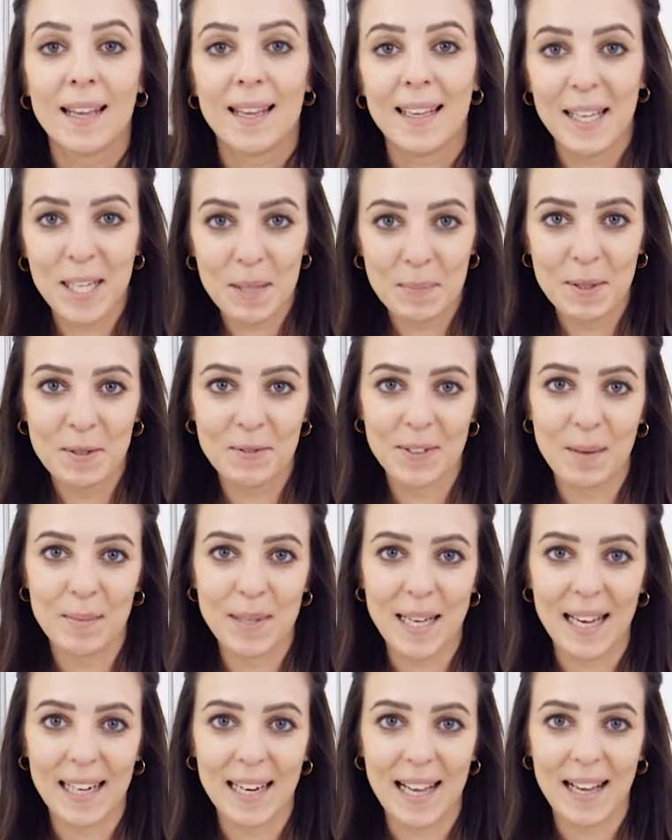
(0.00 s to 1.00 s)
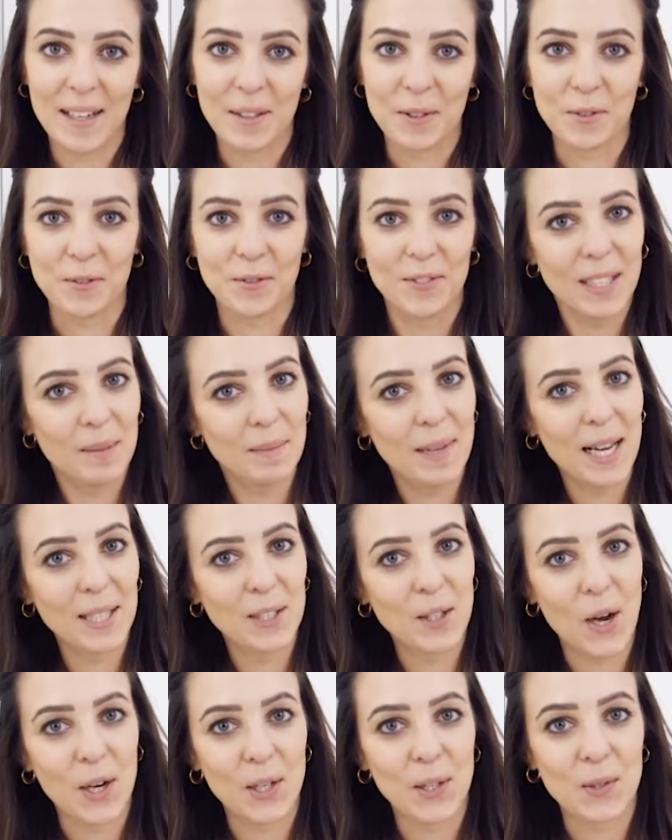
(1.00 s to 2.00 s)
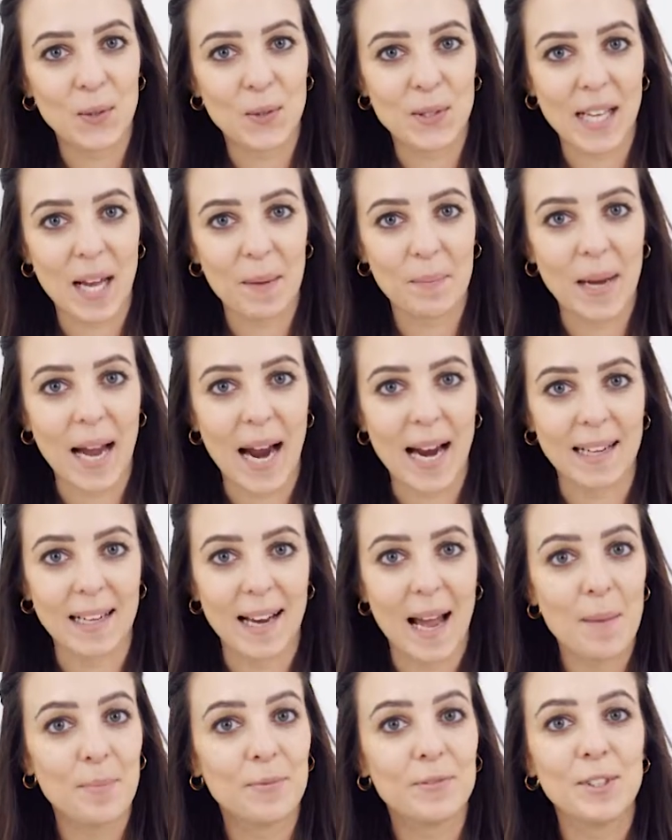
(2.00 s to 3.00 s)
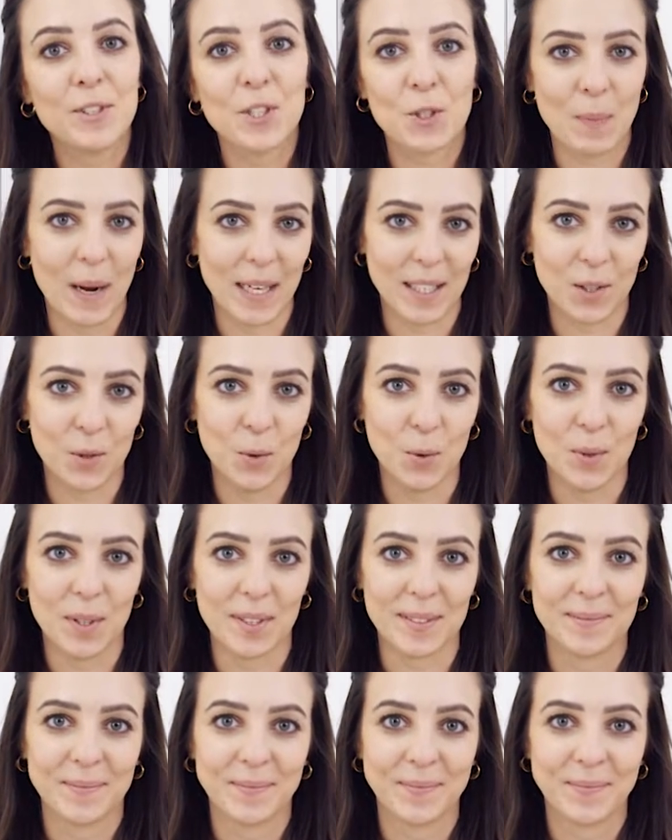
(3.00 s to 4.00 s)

Ich bin Fabiana und wir machen heute zusammen einen Apfelschmandkuchen.